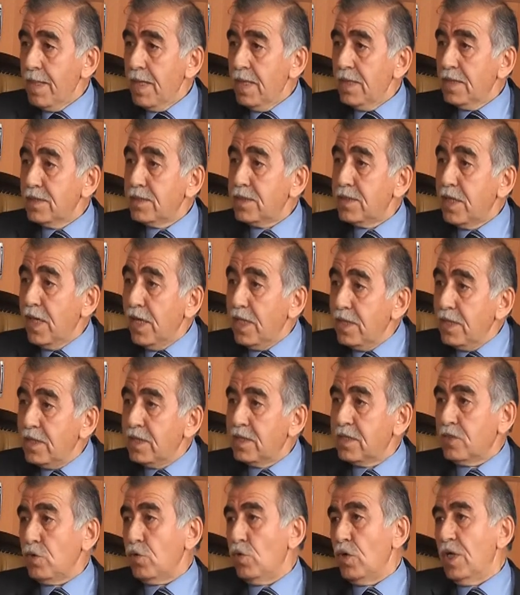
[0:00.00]
şehir
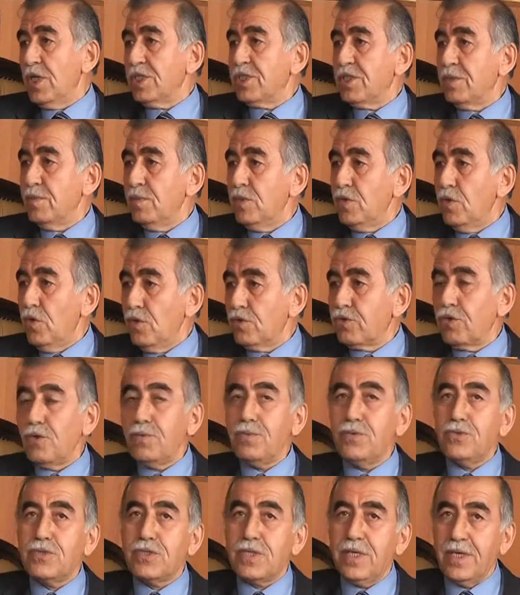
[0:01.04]
içi ulaşımı
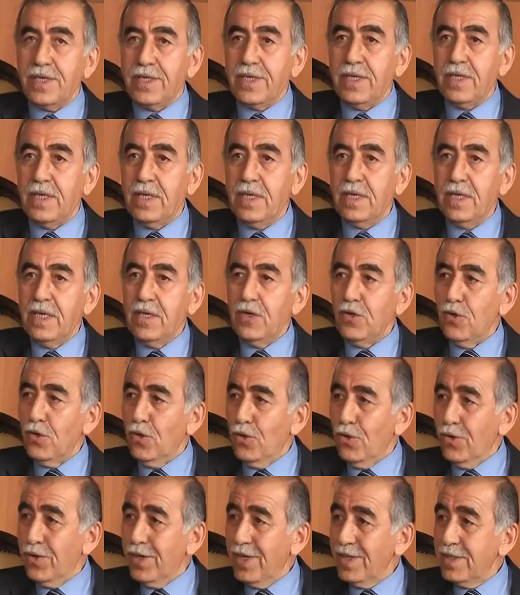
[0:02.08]
otobüsleri
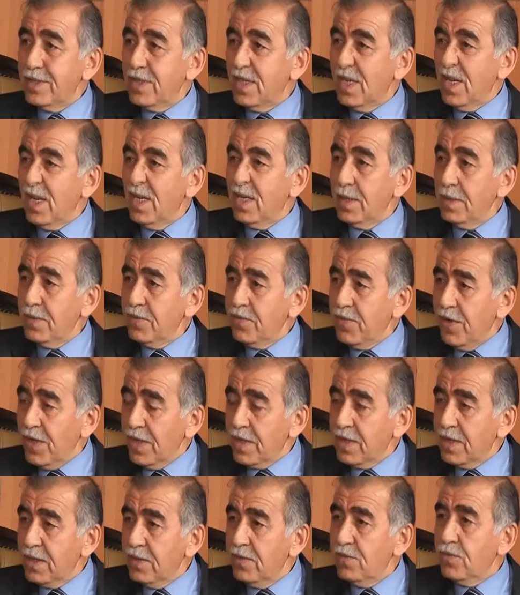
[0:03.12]
öğrencilerin,
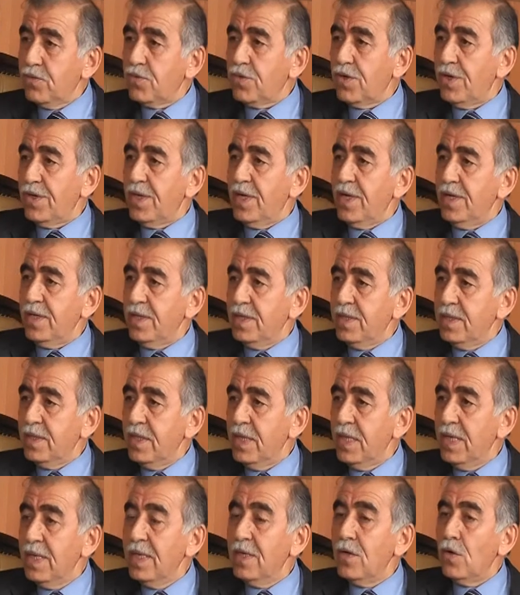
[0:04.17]
fakirin, fukaranın
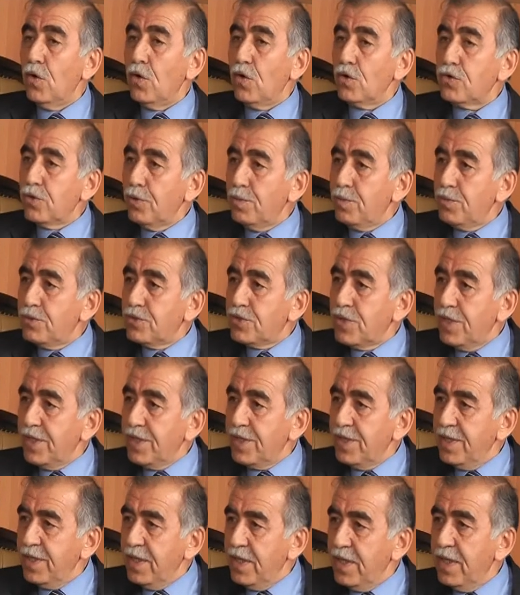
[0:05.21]

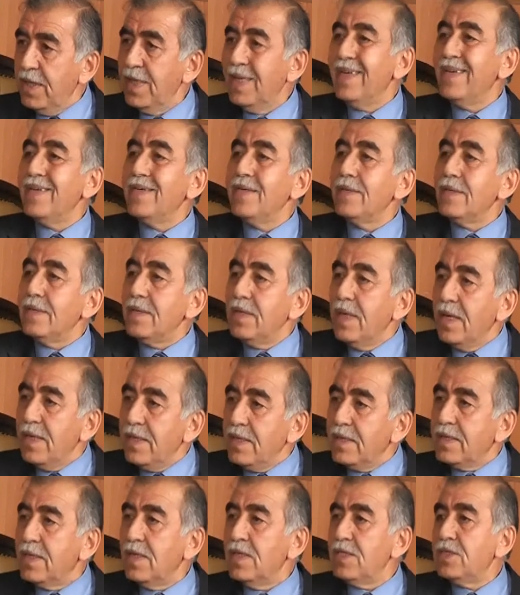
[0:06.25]
otobüslerini
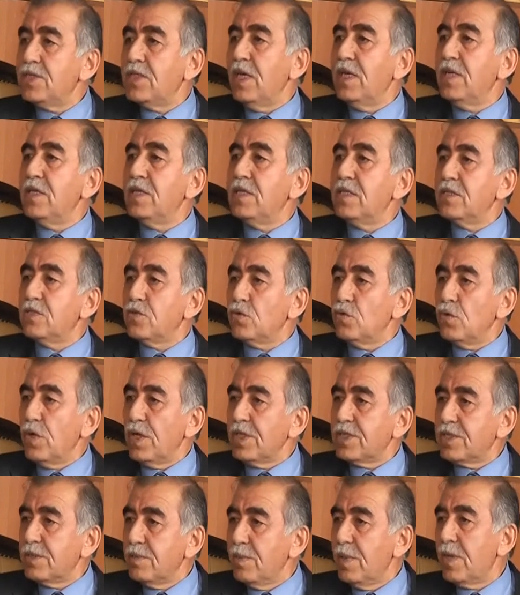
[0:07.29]
yeniden şehir içi
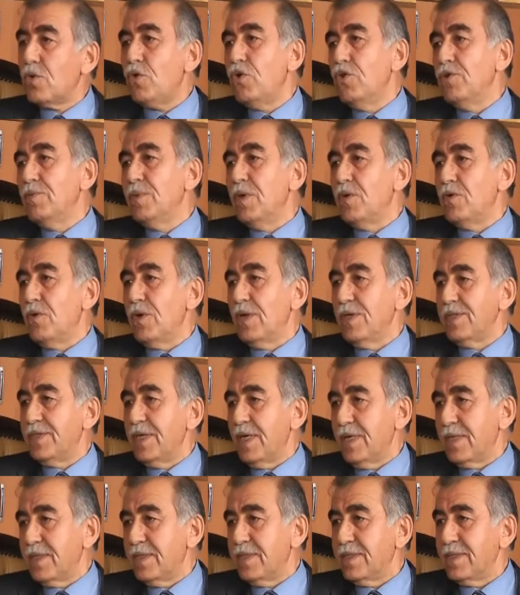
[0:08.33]
ulaşıma koymak
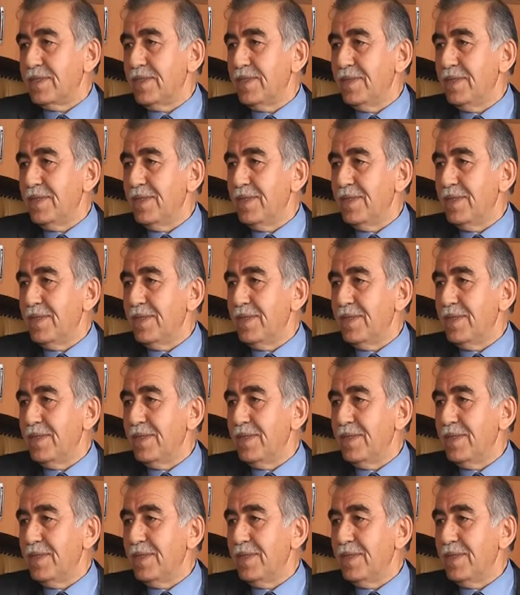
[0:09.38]
olacaktır.